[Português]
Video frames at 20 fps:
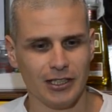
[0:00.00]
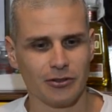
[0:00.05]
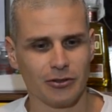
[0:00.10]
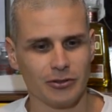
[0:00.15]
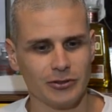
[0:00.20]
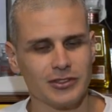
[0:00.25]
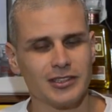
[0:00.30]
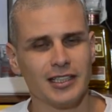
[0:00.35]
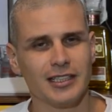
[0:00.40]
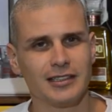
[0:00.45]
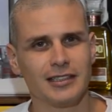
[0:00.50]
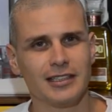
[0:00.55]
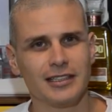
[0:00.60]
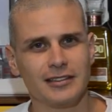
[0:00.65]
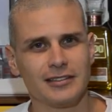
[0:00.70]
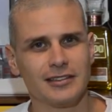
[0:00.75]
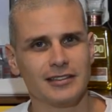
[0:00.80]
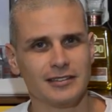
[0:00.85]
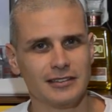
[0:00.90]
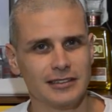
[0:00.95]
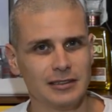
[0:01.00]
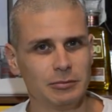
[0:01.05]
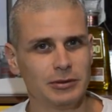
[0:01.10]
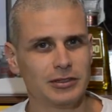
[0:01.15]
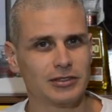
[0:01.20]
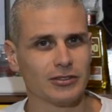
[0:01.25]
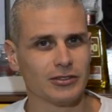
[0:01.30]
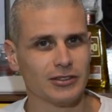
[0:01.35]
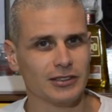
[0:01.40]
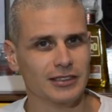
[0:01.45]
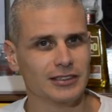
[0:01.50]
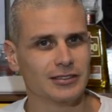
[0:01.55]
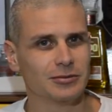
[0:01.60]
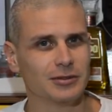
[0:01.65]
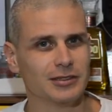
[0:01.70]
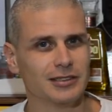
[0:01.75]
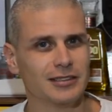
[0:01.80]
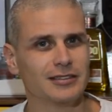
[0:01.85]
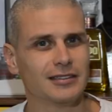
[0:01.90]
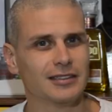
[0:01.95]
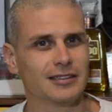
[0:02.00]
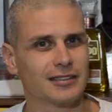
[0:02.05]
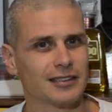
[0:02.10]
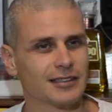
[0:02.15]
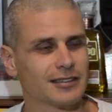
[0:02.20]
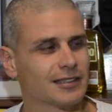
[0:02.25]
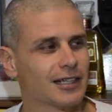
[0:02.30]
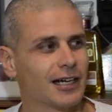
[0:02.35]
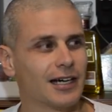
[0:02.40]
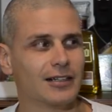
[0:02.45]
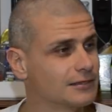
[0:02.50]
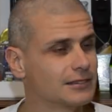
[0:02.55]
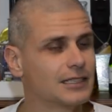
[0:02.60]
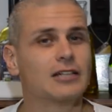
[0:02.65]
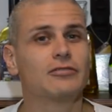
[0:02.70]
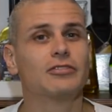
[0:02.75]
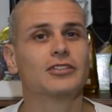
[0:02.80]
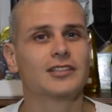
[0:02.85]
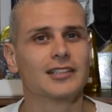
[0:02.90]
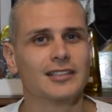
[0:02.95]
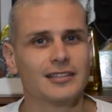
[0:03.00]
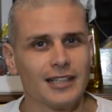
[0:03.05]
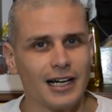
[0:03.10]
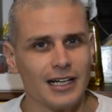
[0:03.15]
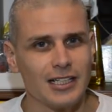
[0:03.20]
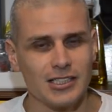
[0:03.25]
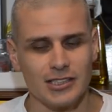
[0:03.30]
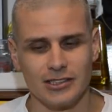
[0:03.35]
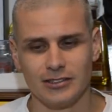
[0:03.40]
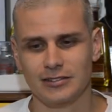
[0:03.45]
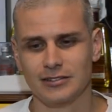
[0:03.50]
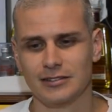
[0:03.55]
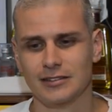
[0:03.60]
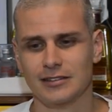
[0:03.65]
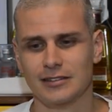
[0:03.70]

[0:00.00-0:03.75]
Com certeza, exibicionismo desnecessário. O que, que vocês acham?